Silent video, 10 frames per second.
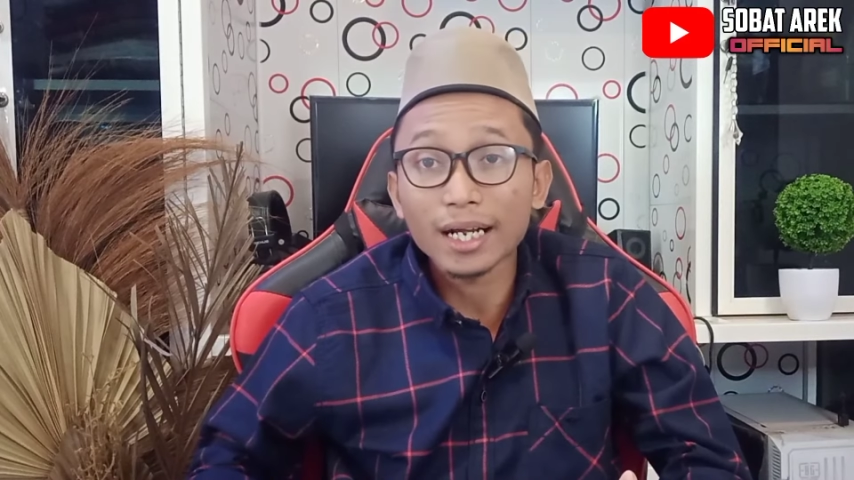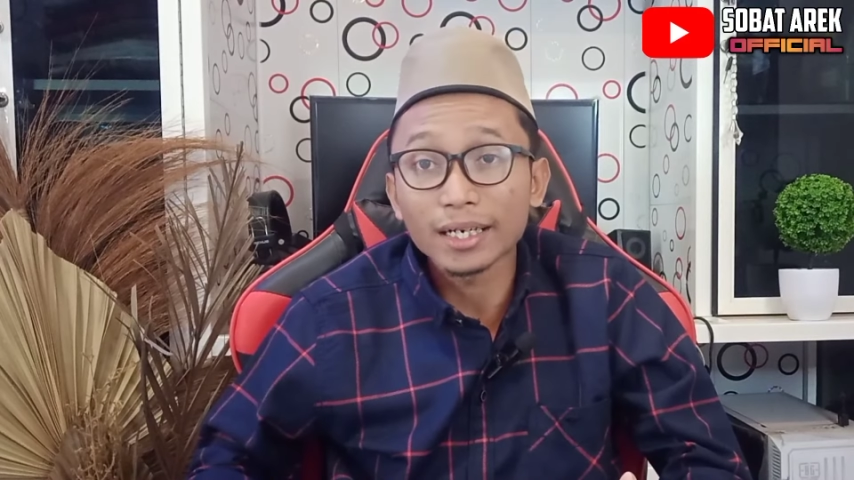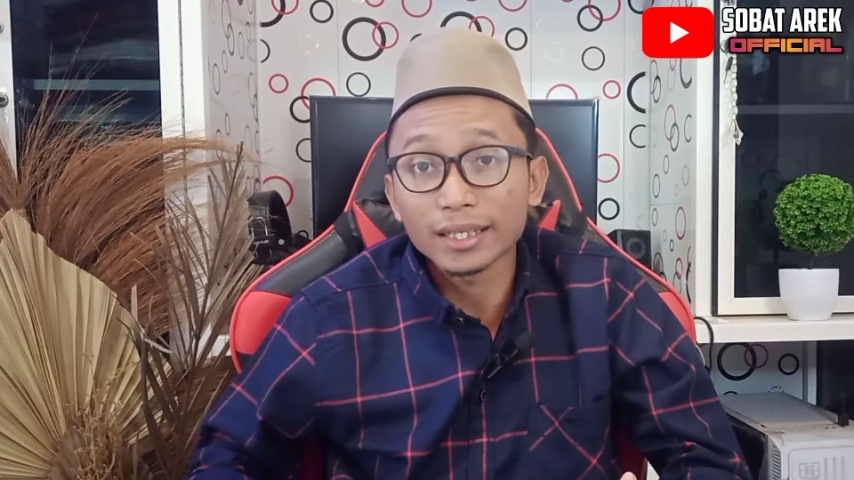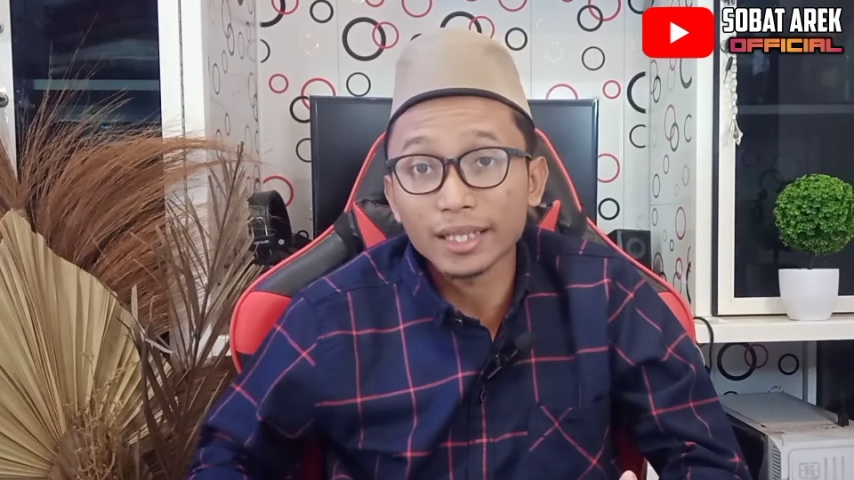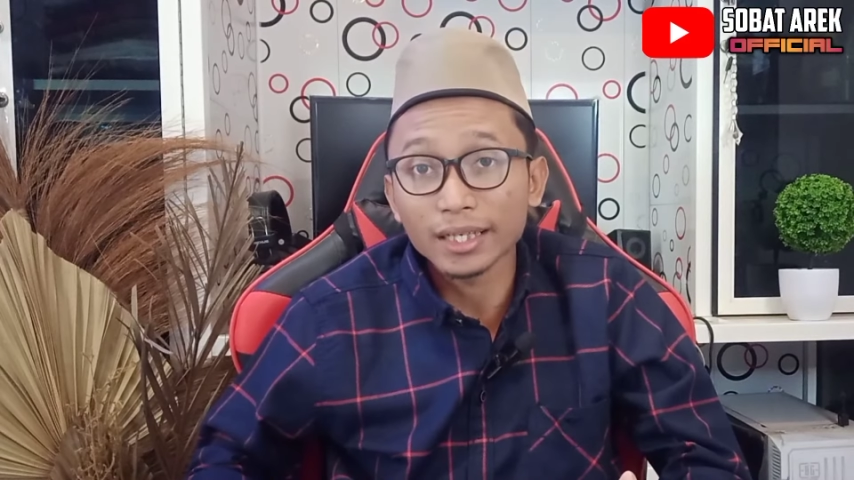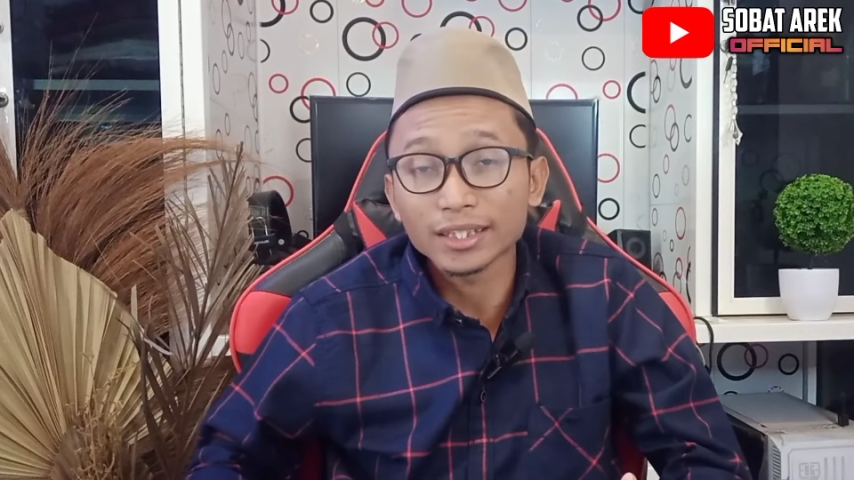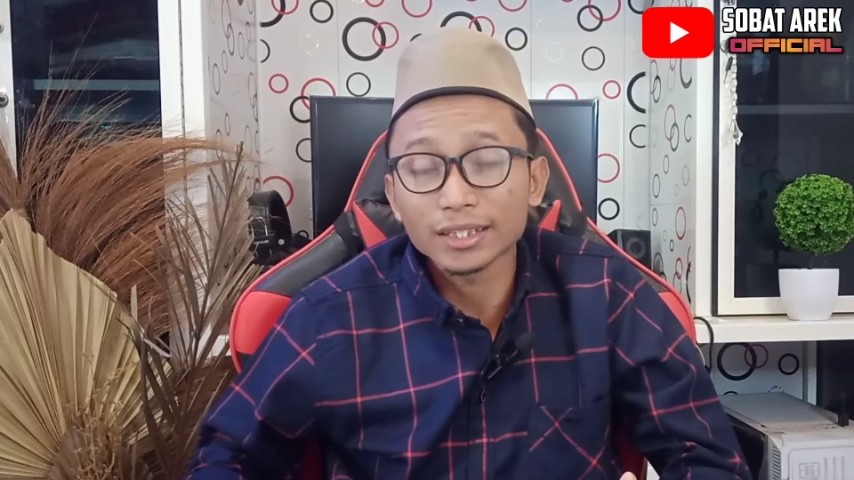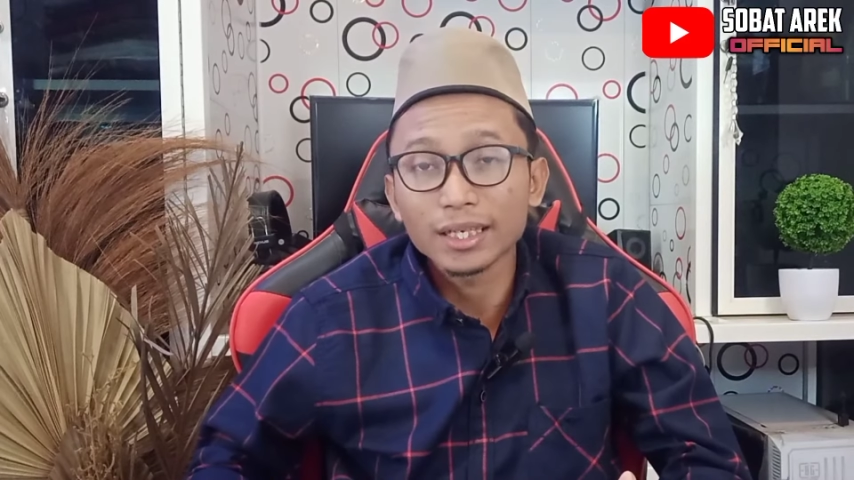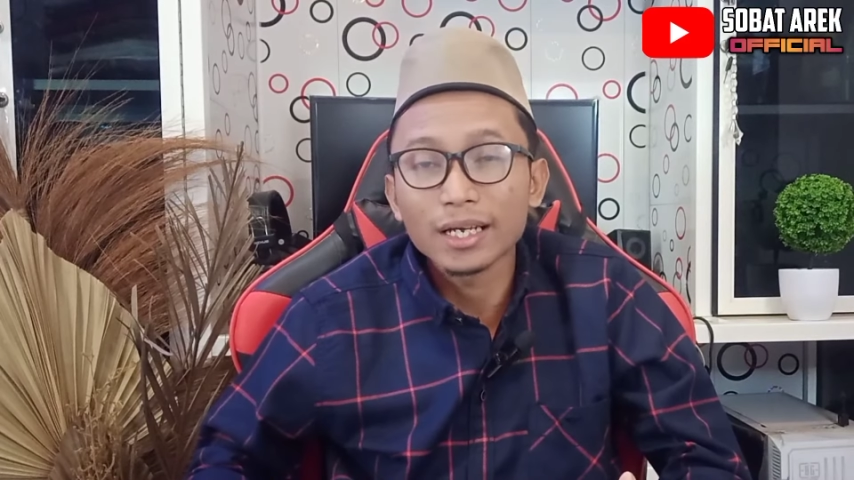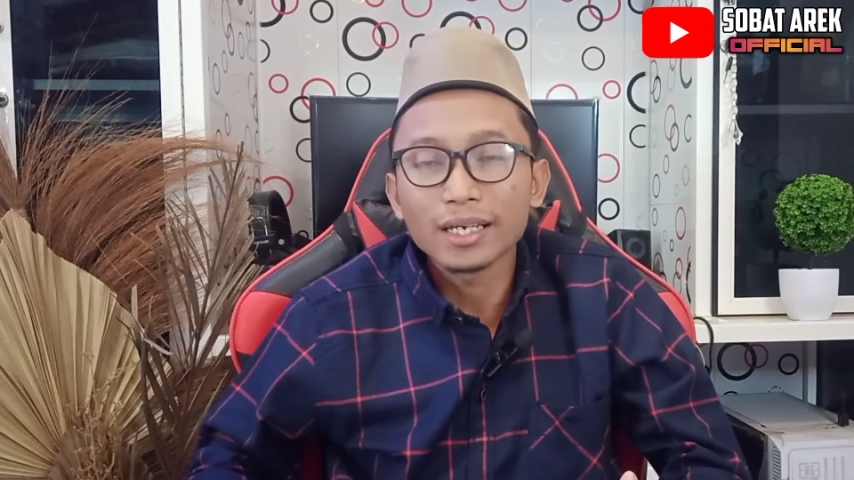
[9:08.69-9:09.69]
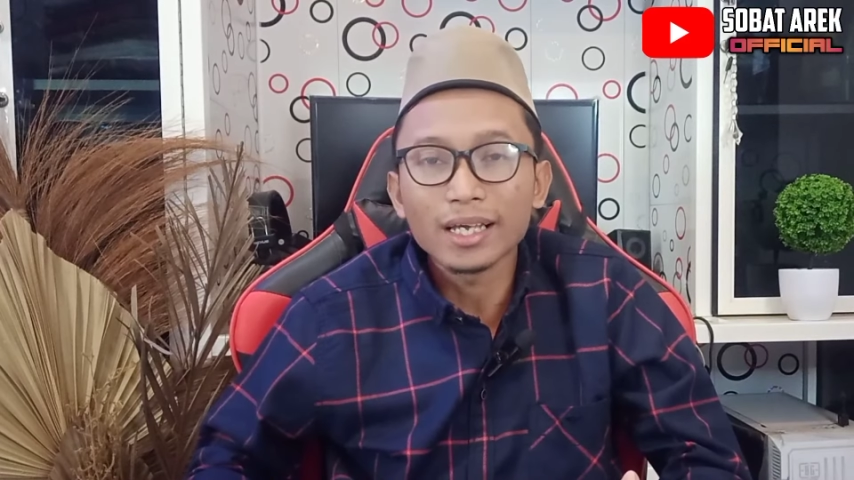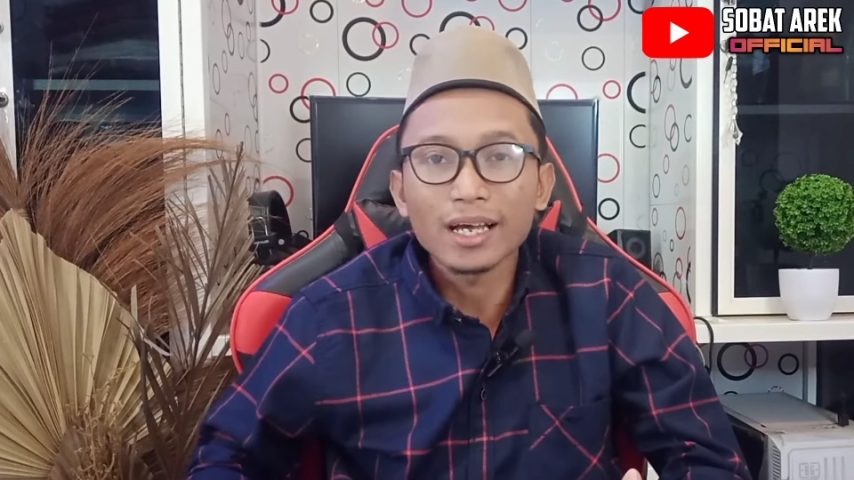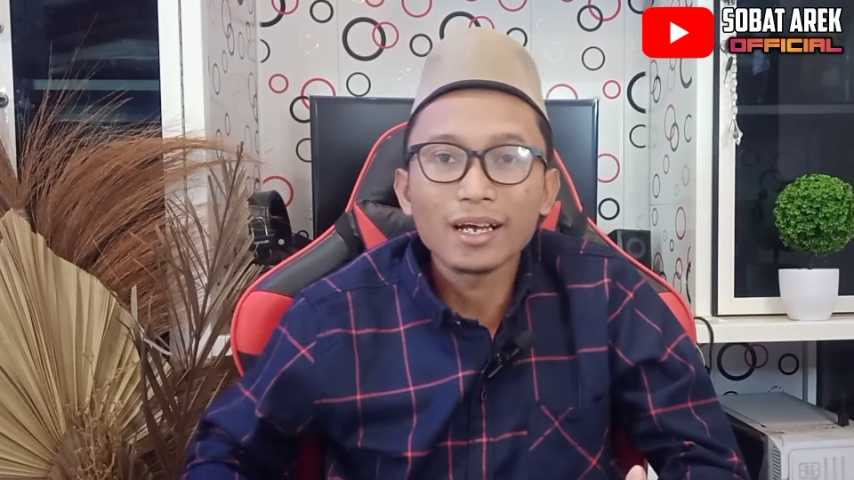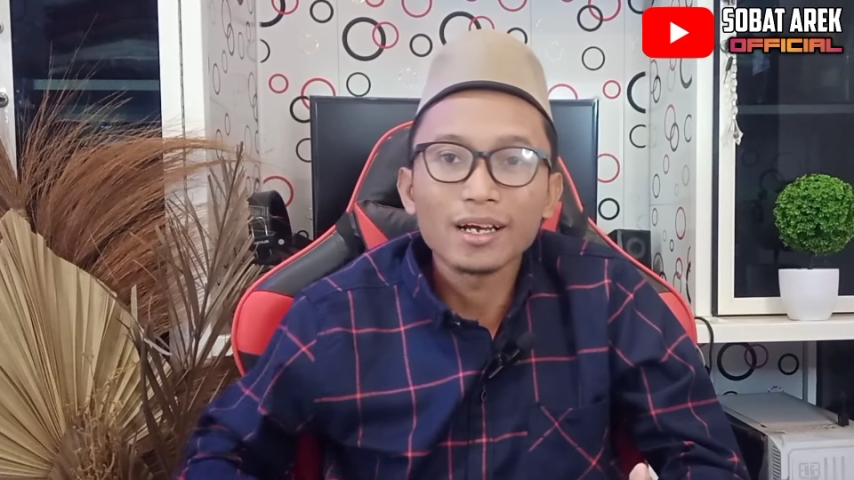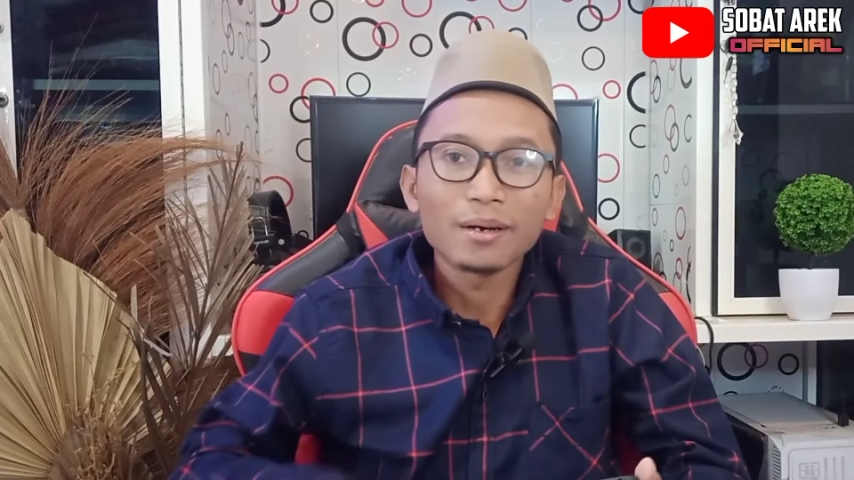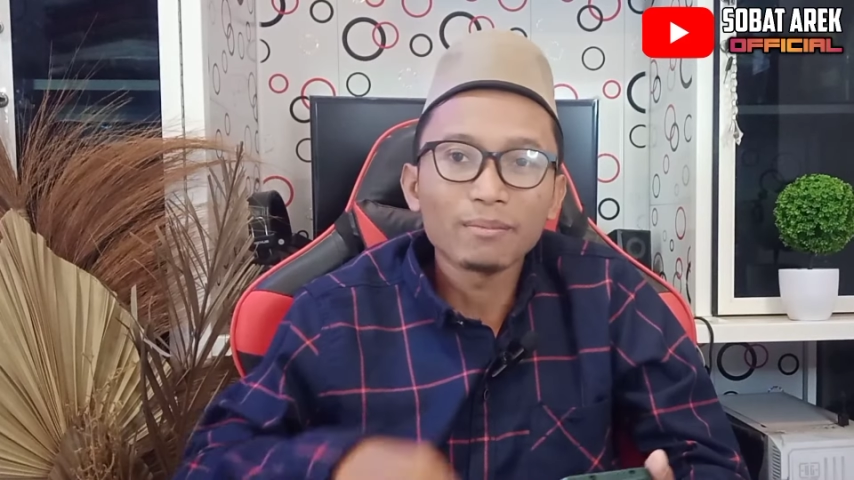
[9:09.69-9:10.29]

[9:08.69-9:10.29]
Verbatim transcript: running text ya.